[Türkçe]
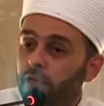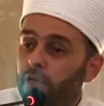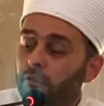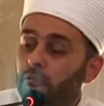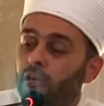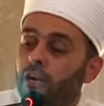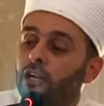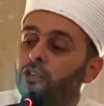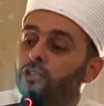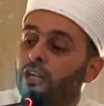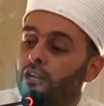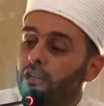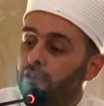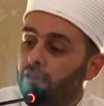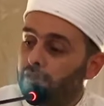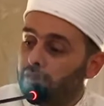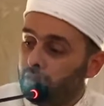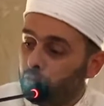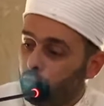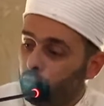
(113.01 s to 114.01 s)
mahşer
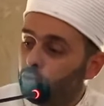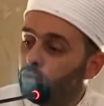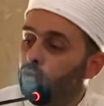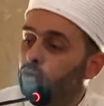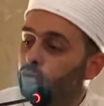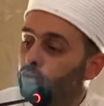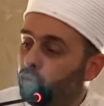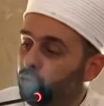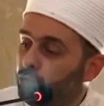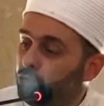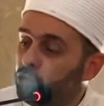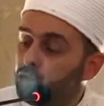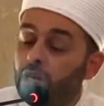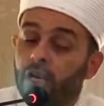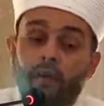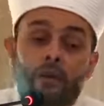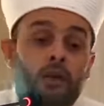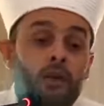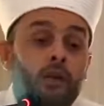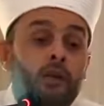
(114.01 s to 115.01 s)
alanına
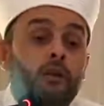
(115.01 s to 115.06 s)
götürüldüğümüzde